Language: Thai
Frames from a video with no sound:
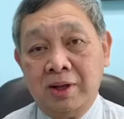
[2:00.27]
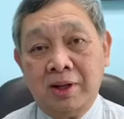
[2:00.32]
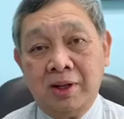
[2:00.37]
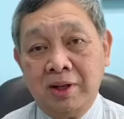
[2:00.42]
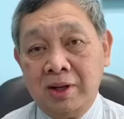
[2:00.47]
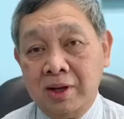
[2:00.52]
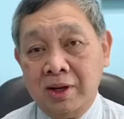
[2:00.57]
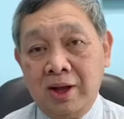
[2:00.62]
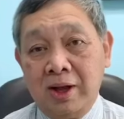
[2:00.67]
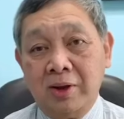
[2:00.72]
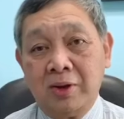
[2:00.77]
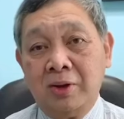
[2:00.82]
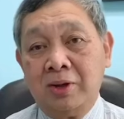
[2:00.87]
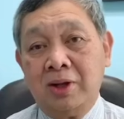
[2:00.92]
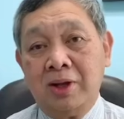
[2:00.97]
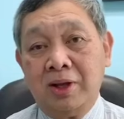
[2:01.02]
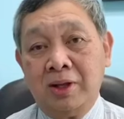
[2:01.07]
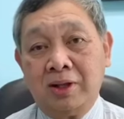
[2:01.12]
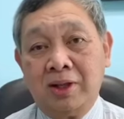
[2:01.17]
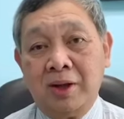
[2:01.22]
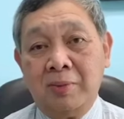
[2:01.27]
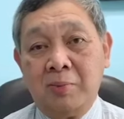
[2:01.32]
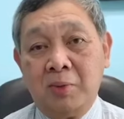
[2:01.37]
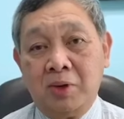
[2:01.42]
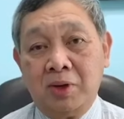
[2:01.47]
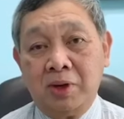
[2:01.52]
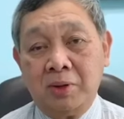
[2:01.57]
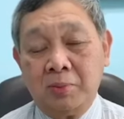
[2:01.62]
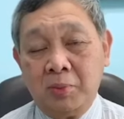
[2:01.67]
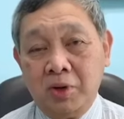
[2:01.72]
ที่ไหนก็เตียงเต็มหมด
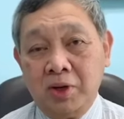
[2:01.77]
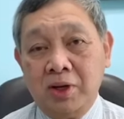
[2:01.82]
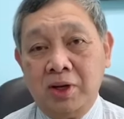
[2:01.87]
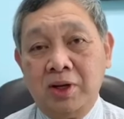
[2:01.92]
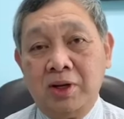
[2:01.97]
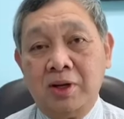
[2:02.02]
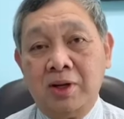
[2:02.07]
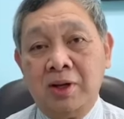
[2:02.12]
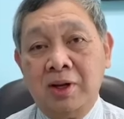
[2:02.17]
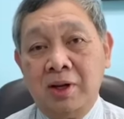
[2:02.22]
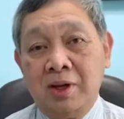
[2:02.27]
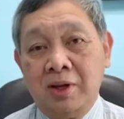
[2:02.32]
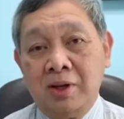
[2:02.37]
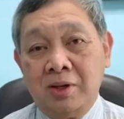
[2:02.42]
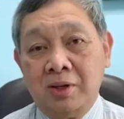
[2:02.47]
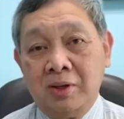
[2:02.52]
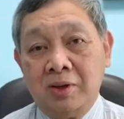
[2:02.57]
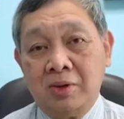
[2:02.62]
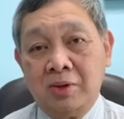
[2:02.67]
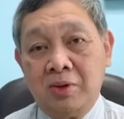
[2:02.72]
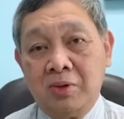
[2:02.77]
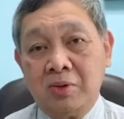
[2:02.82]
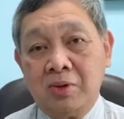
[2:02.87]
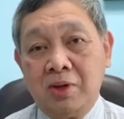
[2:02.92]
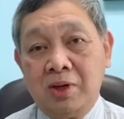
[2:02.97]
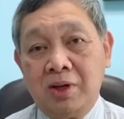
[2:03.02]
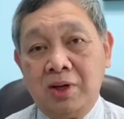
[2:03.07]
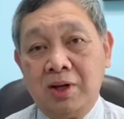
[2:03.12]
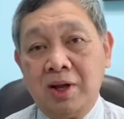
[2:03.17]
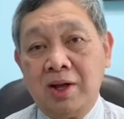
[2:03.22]
พอดี โชค
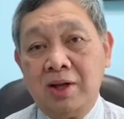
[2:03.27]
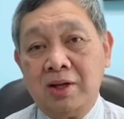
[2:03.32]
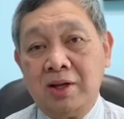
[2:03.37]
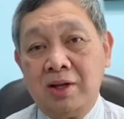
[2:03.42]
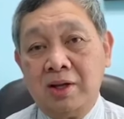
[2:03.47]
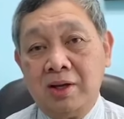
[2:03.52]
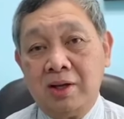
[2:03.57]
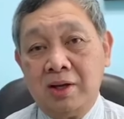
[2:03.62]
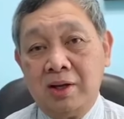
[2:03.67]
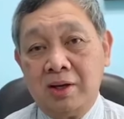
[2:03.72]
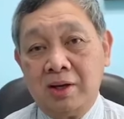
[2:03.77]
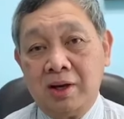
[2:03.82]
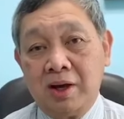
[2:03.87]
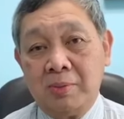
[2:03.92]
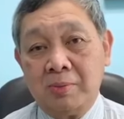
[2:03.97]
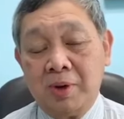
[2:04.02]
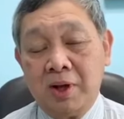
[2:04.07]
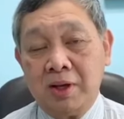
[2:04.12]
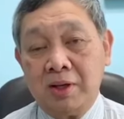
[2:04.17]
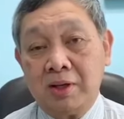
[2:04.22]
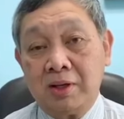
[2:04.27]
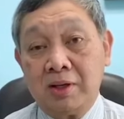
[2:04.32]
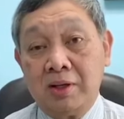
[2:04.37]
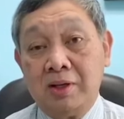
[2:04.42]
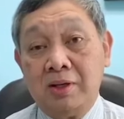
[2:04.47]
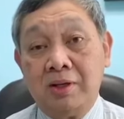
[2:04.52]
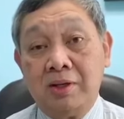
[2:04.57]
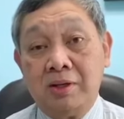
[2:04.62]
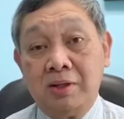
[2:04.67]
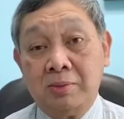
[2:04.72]
ดีได้ที่ รามาจักรี
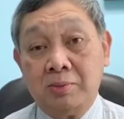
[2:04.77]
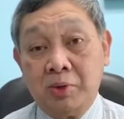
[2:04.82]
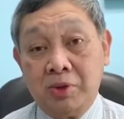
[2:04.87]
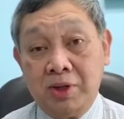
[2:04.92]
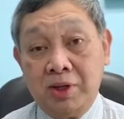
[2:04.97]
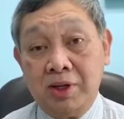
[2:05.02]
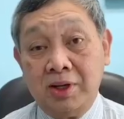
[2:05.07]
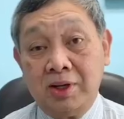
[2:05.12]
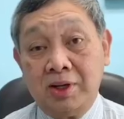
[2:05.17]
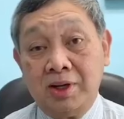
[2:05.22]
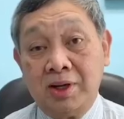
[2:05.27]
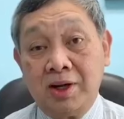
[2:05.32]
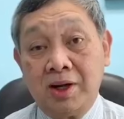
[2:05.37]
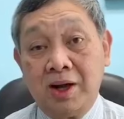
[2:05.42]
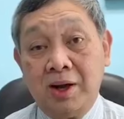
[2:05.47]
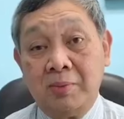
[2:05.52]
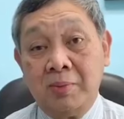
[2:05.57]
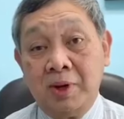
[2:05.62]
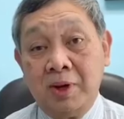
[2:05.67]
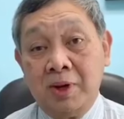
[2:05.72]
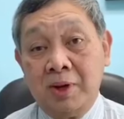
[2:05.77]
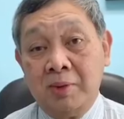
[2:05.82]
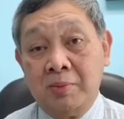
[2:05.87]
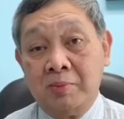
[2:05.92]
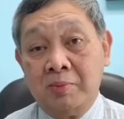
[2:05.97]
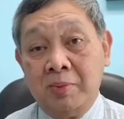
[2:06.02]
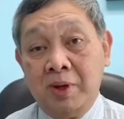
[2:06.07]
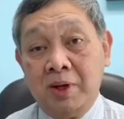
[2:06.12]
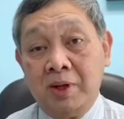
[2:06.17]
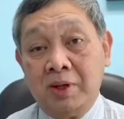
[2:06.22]
นรบดินนะครับ
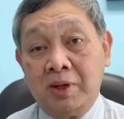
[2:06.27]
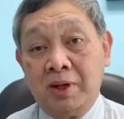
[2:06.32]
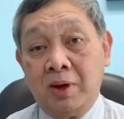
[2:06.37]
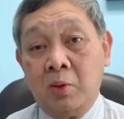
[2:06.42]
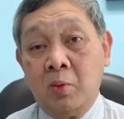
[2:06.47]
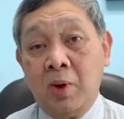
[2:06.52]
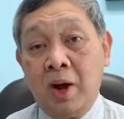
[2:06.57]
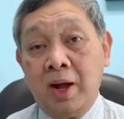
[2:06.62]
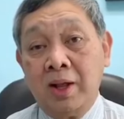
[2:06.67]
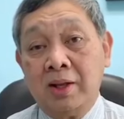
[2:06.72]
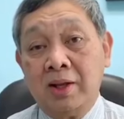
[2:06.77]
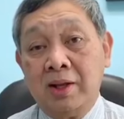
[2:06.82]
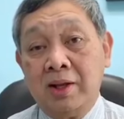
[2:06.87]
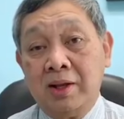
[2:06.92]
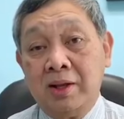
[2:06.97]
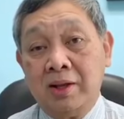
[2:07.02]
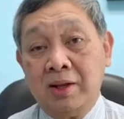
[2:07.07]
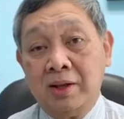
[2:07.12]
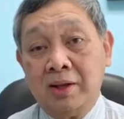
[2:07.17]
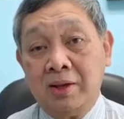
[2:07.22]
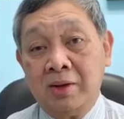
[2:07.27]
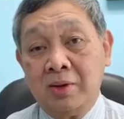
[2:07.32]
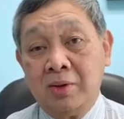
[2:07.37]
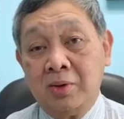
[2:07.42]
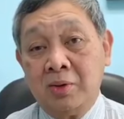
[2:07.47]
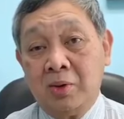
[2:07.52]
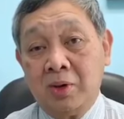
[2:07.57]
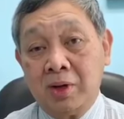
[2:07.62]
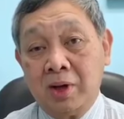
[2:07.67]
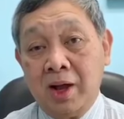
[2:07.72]
เป็นจังหวะที่
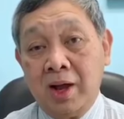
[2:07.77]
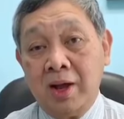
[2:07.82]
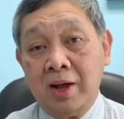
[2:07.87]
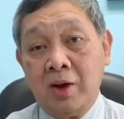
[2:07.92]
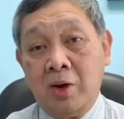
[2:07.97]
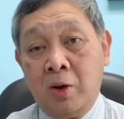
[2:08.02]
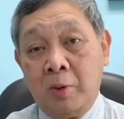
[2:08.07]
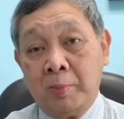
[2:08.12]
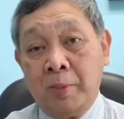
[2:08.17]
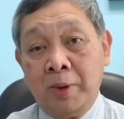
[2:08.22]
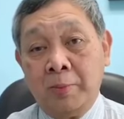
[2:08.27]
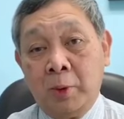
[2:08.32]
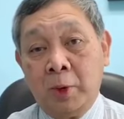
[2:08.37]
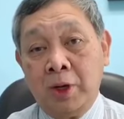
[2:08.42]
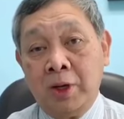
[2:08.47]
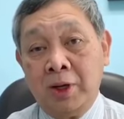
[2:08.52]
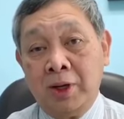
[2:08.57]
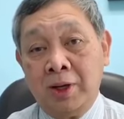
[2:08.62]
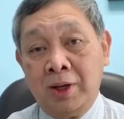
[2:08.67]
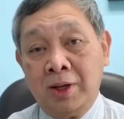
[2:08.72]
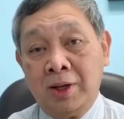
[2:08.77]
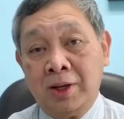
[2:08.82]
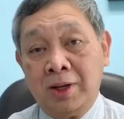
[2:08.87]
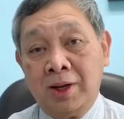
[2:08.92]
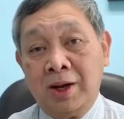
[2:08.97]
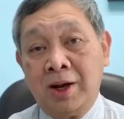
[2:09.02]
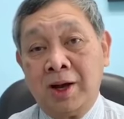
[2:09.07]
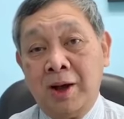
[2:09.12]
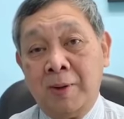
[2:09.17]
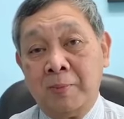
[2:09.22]
คนไข้ออกไปพอดี
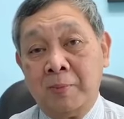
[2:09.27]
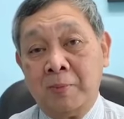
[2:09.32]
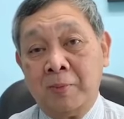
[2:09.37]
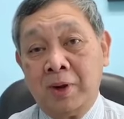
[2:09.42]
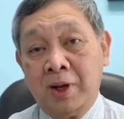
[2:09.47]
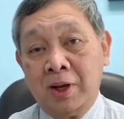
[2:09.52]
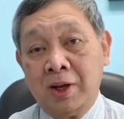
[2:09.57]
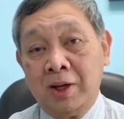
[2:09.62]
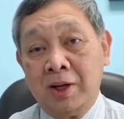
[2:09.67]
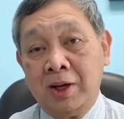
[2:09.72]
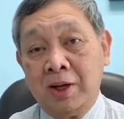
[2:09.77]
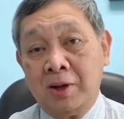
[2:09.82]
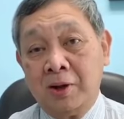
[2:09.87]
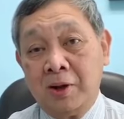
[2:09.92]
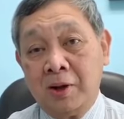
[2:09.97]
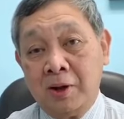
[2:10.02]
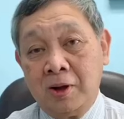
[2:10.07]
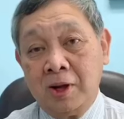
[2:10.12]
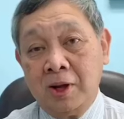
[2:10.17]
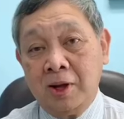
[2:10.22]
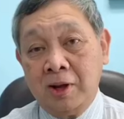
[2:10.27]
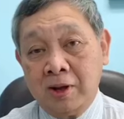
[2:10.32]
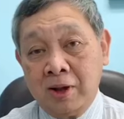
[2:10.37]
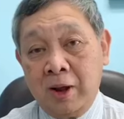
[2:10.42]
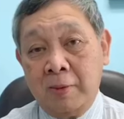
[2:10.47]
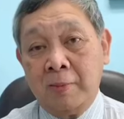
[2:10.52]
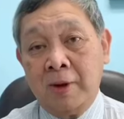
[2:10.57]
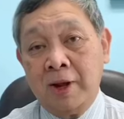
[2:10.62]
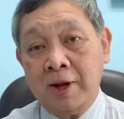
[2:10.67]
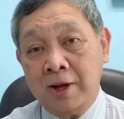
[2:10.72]
นะครับ แล้วอังนี้ก็สา
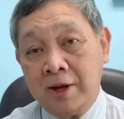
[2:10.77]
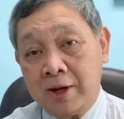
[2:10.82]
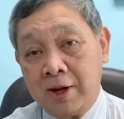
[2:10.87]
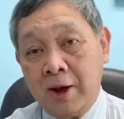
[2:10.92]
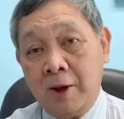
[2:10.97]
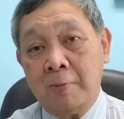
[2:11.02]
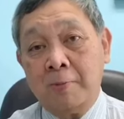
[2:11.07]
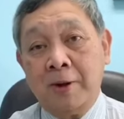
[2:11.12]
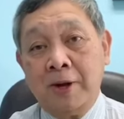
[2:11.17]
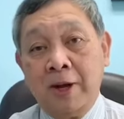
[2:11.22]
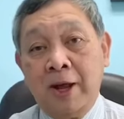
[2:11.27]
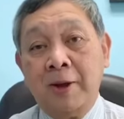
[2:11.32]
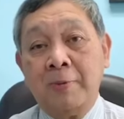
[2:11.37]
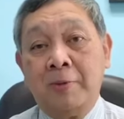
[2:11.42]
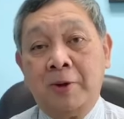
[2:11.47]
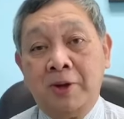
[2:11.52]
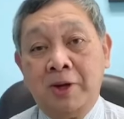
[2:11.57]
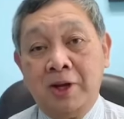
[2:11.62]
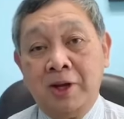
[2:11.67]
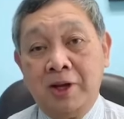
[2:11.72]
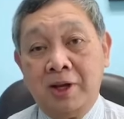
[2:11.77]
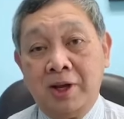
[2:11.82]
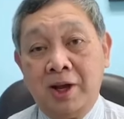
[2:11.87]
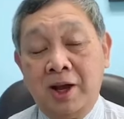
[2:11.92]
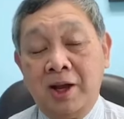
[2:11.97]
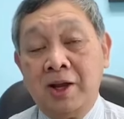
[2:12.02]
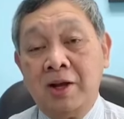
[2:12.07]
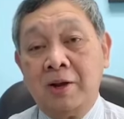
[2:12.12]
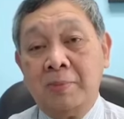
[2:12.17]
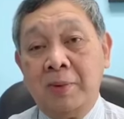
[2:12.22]
มารถจะเข้าไปได้พอดี อัน
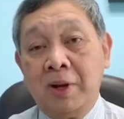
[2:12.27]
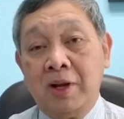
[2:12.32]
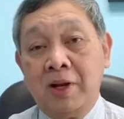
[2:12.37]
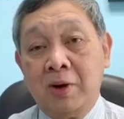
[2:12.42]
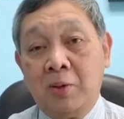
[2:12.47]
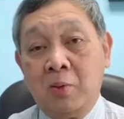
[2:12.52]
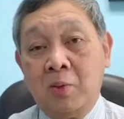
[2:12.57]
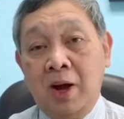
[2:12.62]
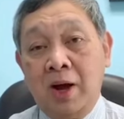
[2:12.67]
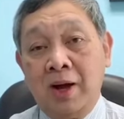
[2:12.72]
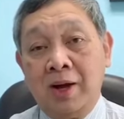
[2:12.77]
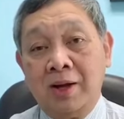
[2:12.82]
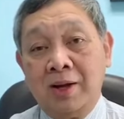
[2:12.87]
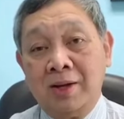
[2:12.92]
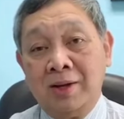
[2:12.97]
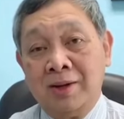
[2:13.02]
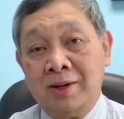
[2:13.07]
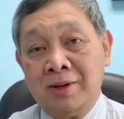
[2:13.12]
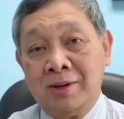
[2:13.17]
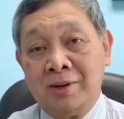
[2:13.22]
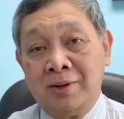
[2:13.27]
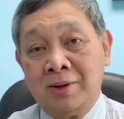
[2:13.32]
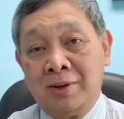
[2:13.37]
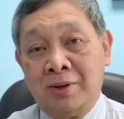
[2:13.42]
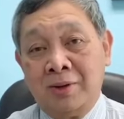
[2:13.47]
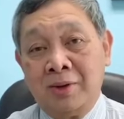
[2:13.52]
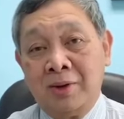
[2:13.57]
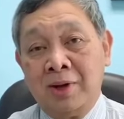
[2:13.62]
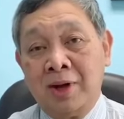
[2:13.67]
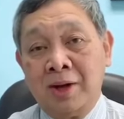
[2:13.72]
นี้ก็เป็นจังหวะของ
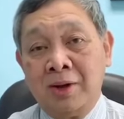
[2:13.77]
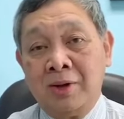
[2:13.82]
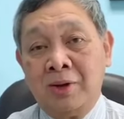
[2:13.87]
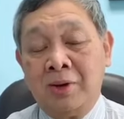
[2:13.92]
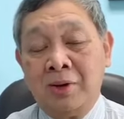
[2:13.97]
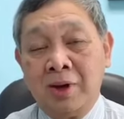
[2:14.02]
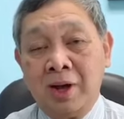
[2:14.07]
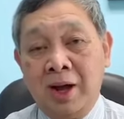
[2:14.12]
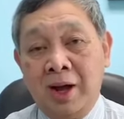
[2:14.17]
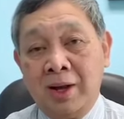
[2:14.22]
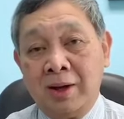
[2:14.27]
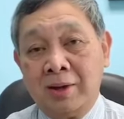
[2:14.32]
ของการ